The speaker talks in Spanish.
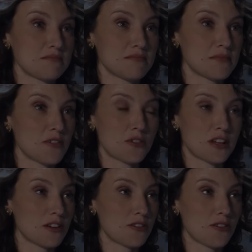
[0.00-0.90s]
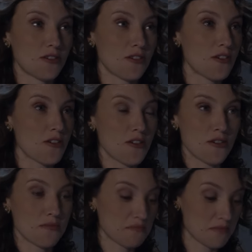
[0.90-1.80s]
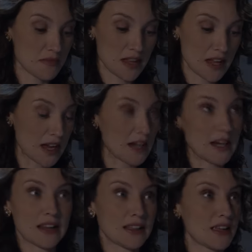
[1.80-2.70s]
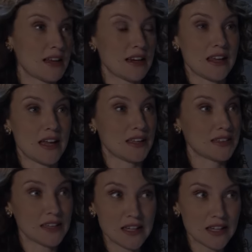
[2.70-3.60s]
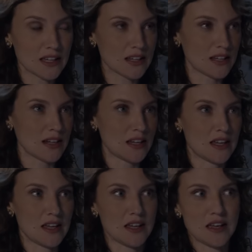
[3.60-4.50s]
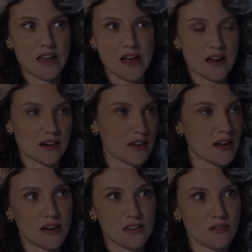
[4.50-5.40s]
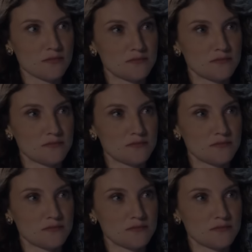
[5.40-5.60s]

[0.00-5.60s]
No quiero herirte ni a ti ni a Ricardo.